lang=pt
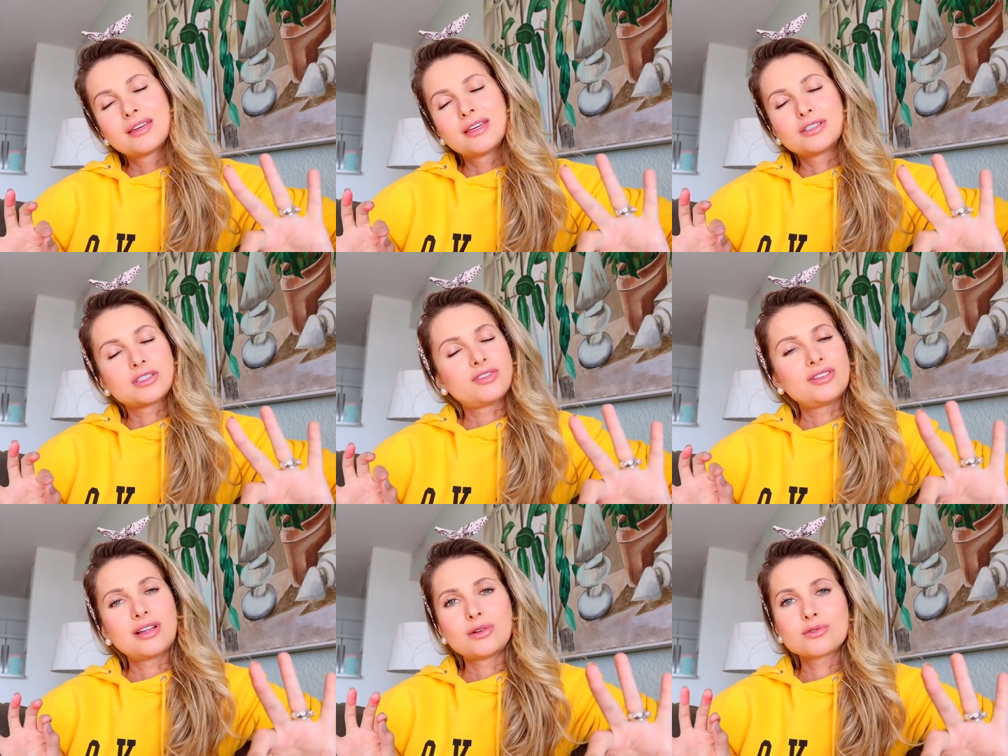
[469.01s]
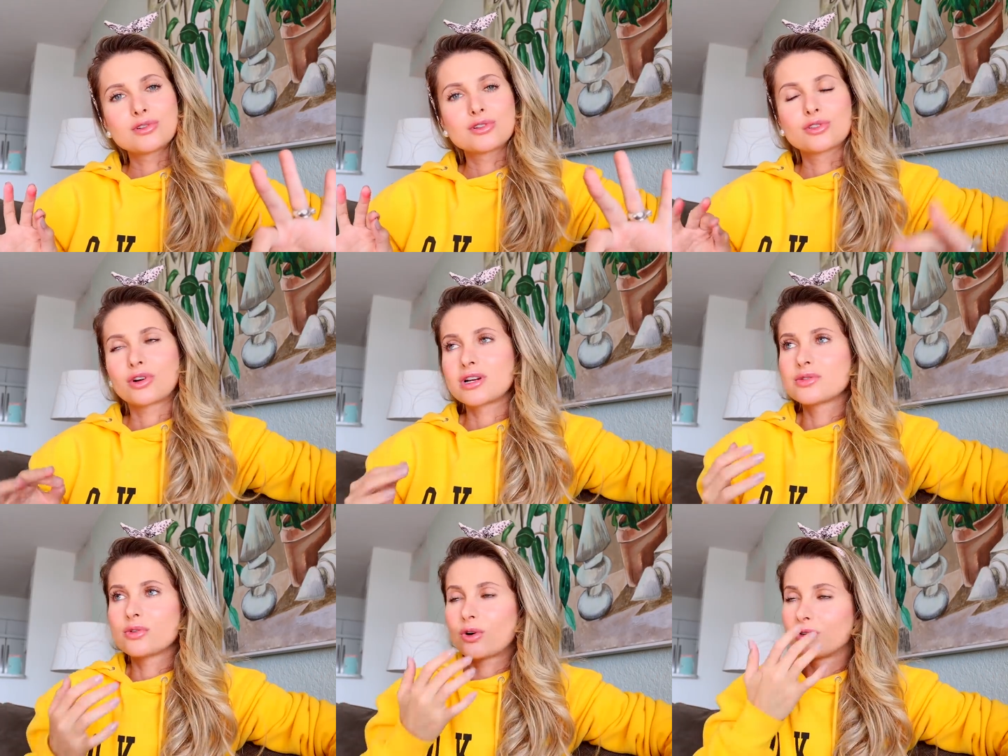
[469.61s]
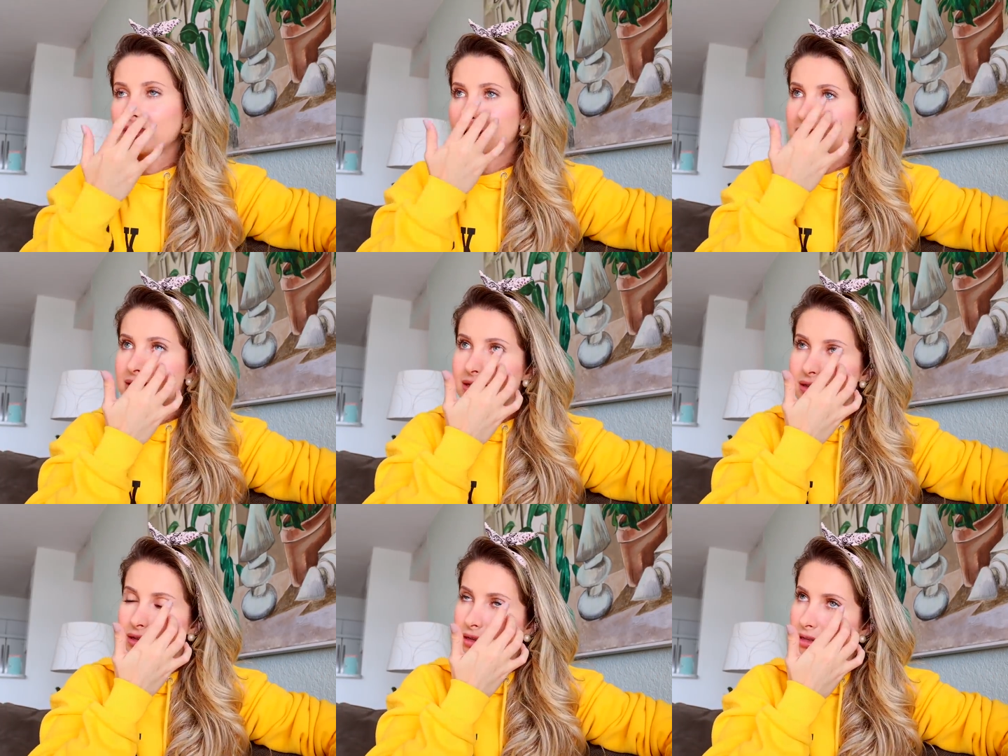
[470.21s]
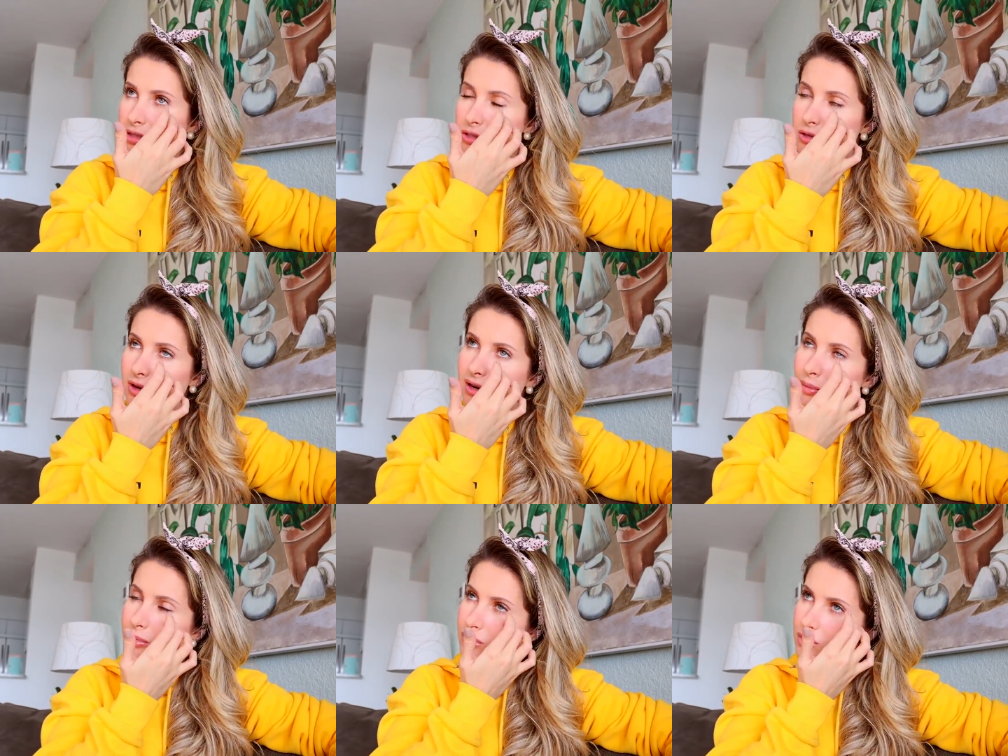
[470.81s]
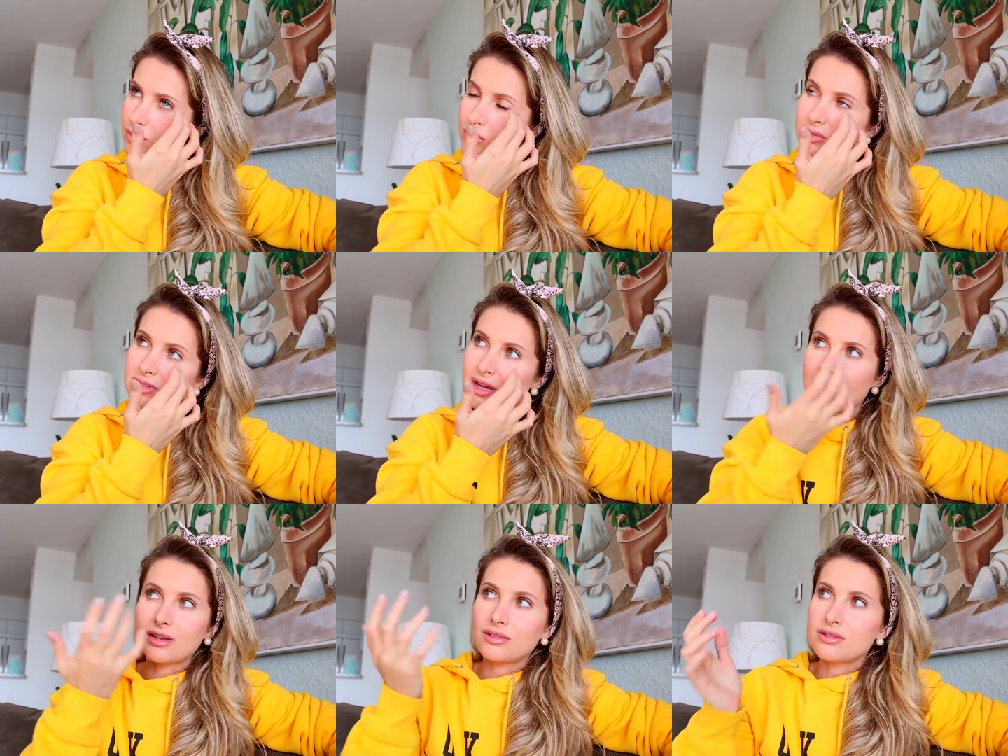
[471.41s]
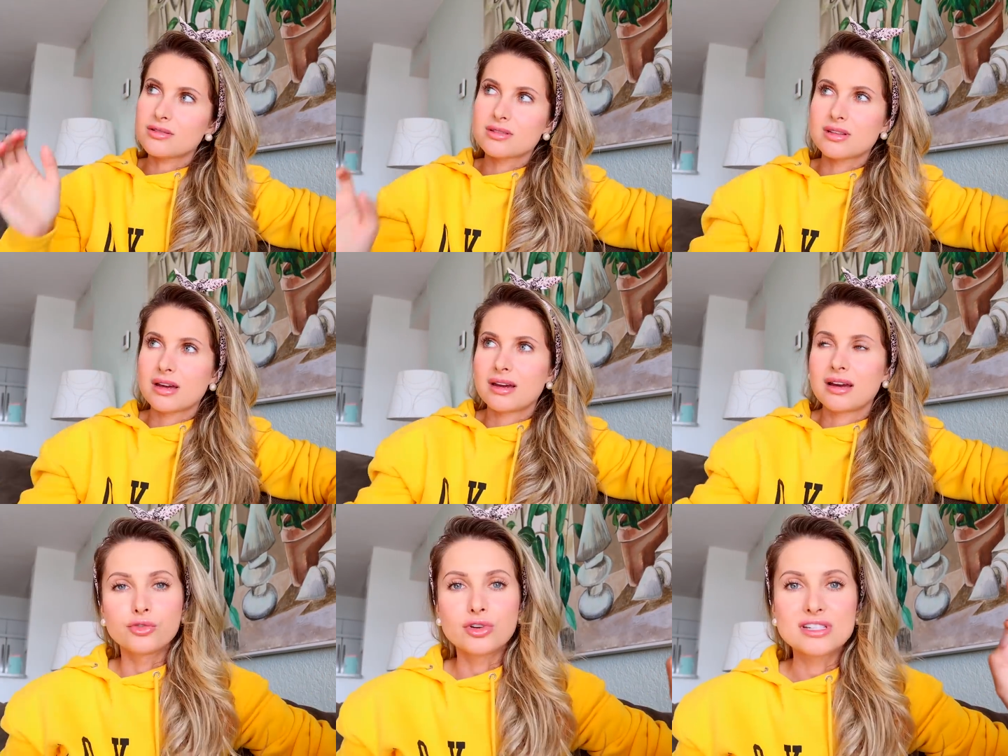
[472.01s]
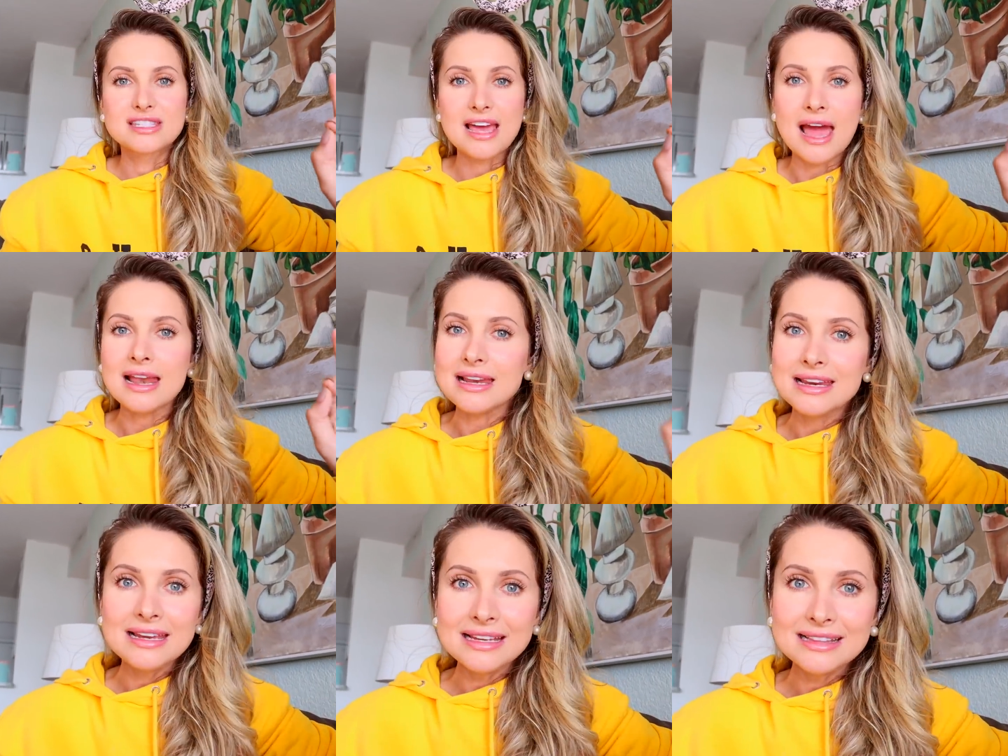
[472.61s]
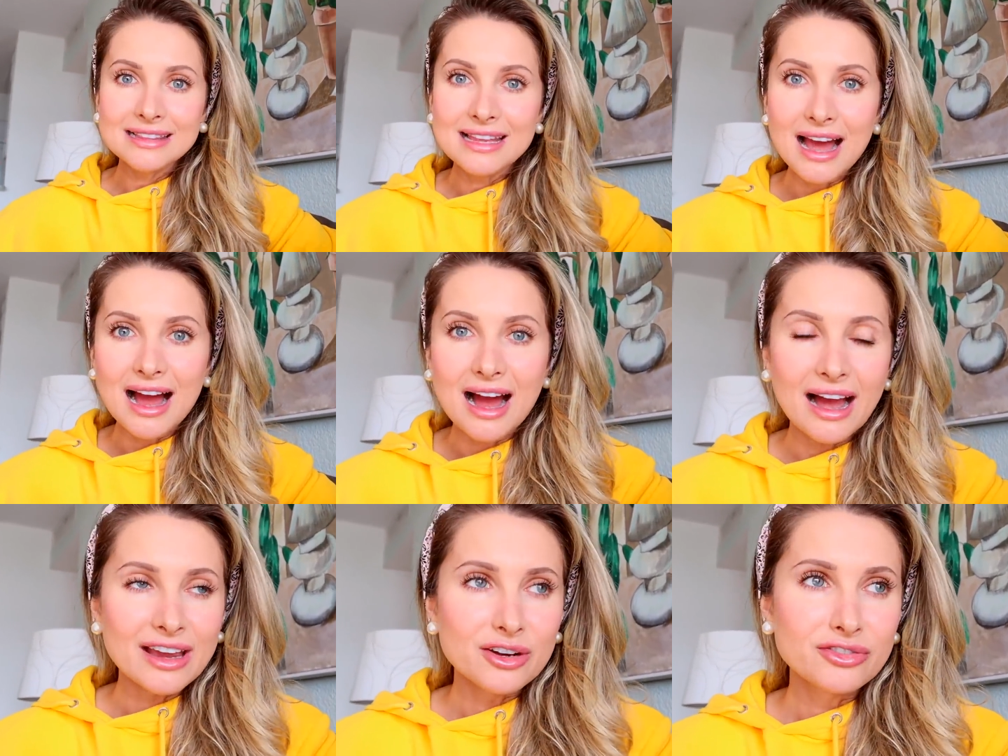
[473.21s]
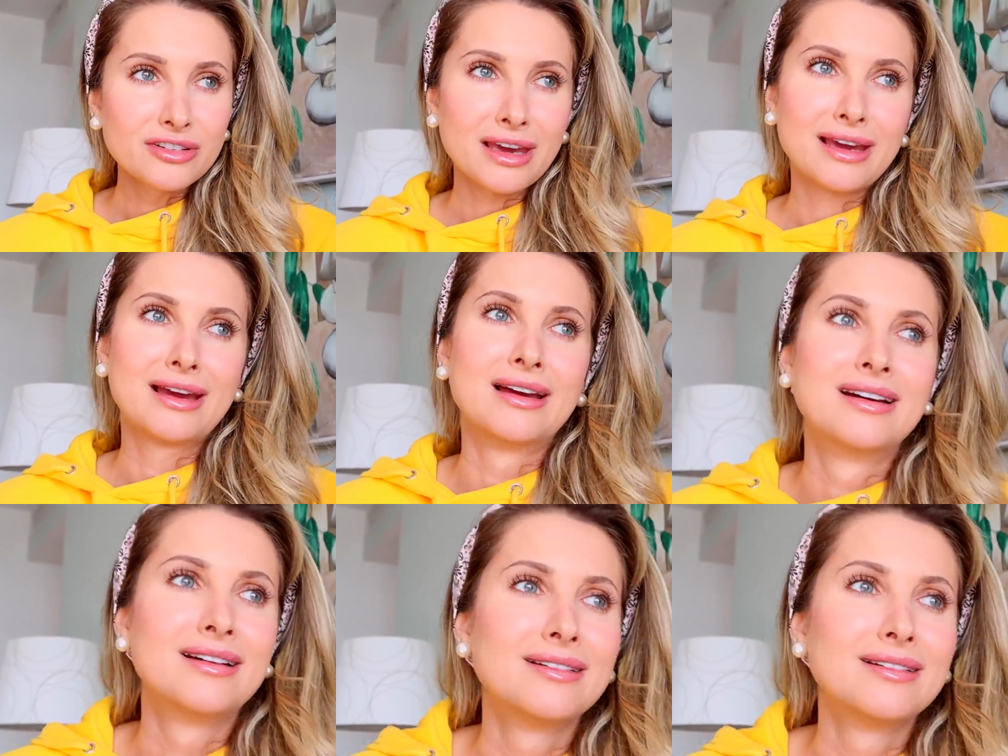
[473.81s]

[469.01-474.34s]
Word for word: que eu já falei nos stories, vou contar essa história pros meus netos, né? Você é linda! Aí eu fiquei...